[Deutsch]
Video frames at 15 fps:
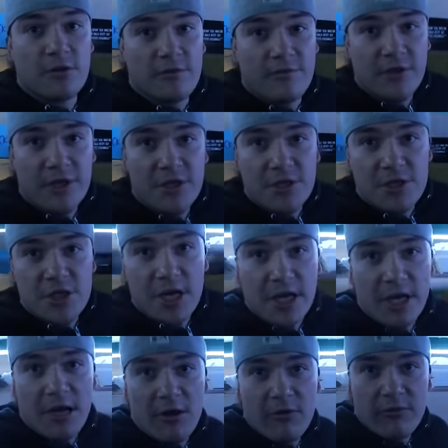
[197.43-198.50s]
Und wenn ich den
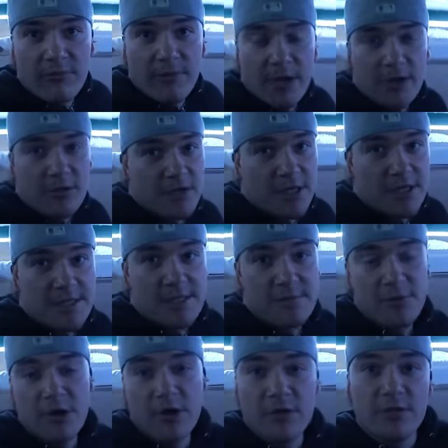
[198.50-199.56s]
Schrank aufmache und da ist die
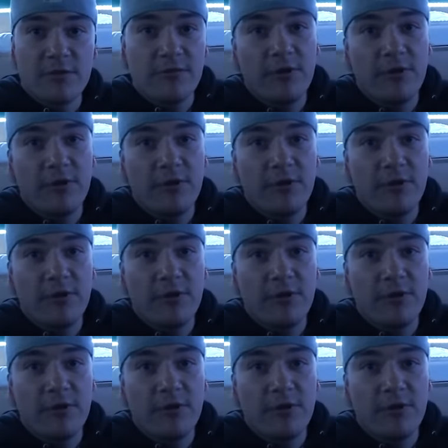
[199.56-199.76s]
Beleuchtung